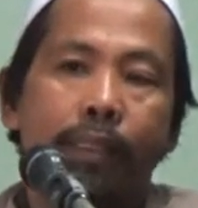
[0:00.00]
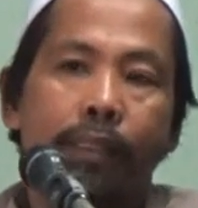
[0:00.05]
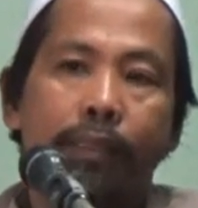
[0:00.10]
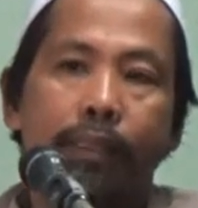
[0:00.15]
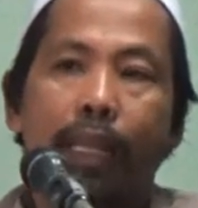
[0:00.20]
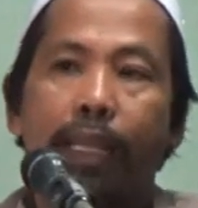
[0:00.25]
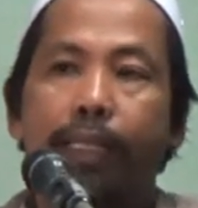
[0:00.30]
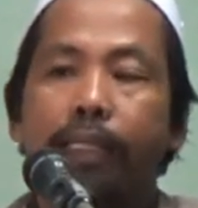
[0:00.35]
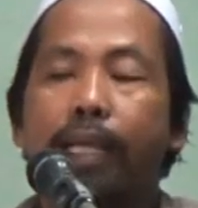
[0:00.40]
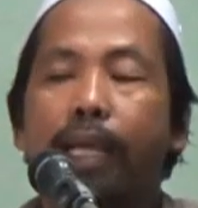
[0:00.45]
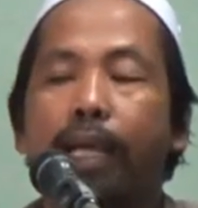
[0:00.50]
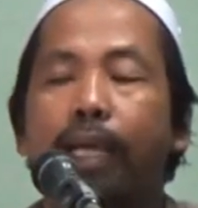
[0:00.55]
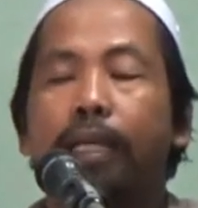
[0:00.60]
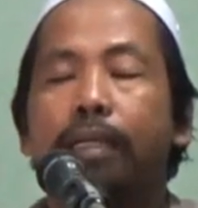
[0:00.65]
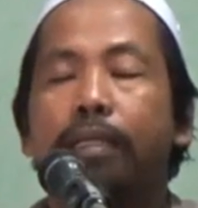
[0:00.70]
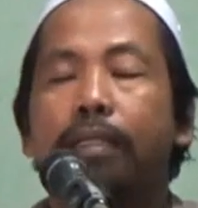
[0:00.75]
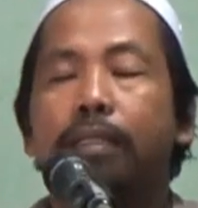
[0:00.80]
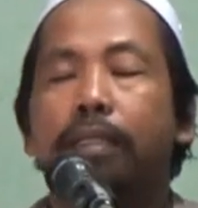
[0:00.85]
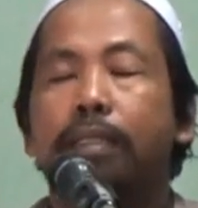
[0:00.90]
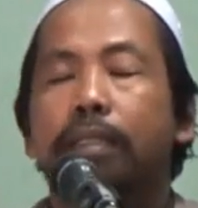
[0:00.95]

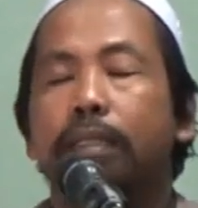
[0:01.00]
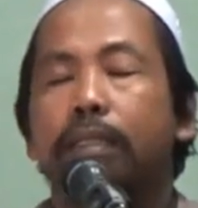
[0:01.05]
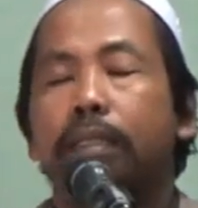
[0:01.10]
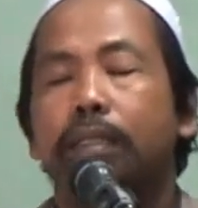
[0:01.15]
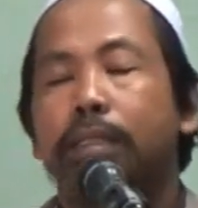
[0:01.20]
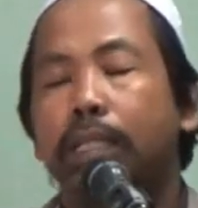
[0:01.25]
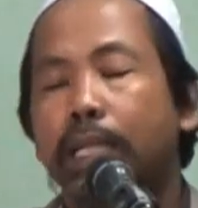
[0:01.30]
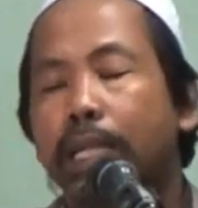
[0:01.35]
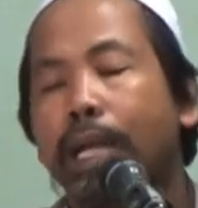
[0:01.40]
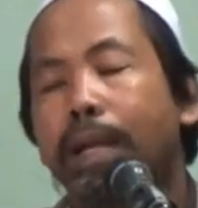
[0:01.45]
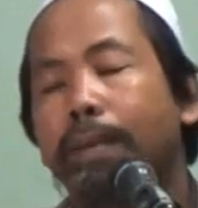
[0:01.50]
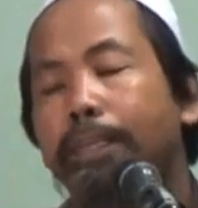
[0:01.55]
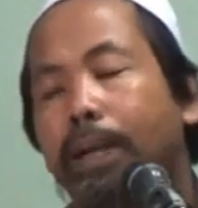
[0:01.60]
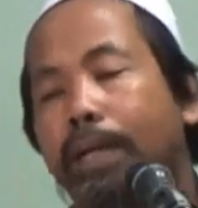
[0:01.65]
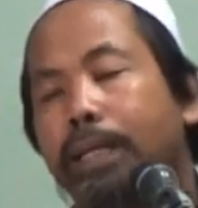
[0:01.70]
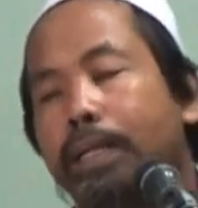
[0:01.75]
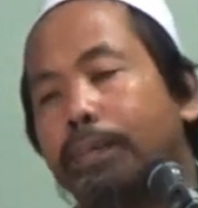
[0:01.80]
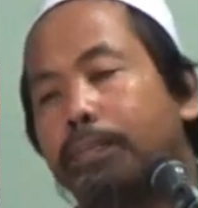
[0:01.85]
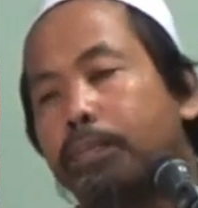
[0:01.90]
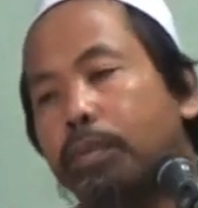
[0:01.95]
Saya senang
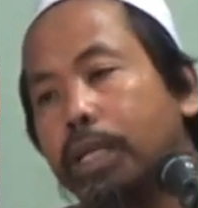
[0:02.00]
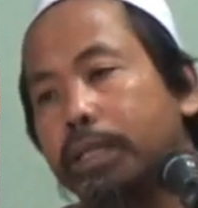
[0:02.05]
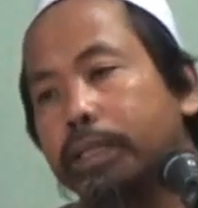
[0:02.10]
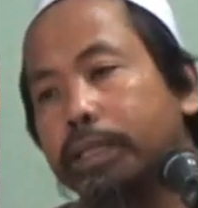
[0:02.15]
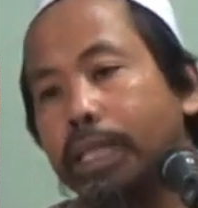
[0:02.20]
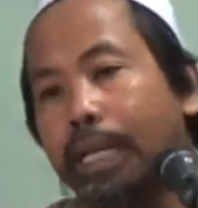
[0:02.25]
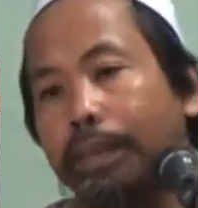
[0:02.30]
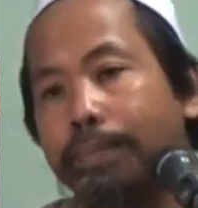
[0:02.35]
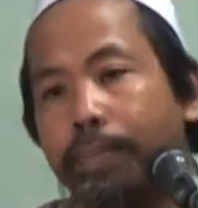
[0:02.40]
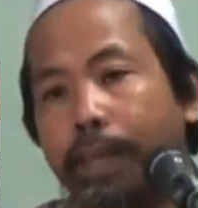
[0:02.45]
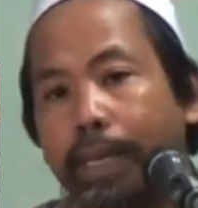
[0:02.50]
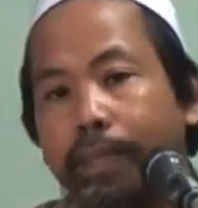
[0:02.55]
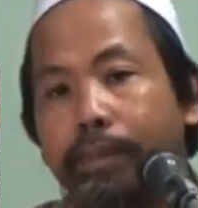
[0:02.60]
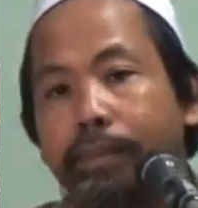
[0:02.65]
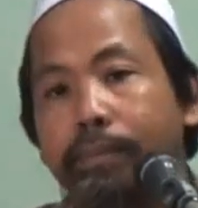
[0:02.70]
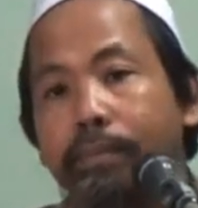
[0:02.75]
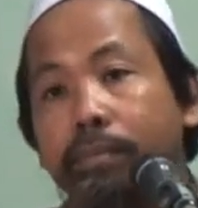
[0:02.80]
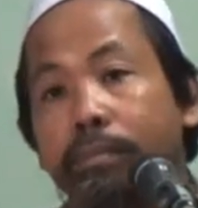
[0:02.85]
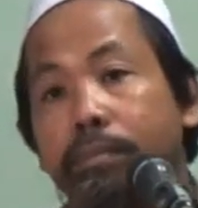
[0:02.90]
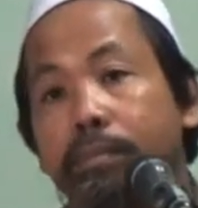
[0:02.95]
pada bulan
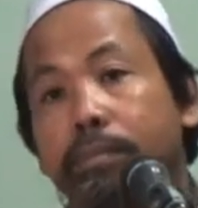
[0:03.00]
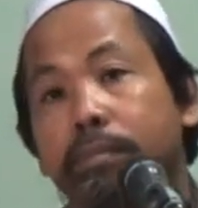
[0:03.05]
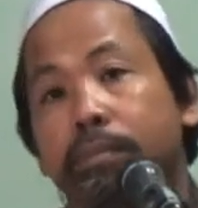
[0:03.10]
Syakban.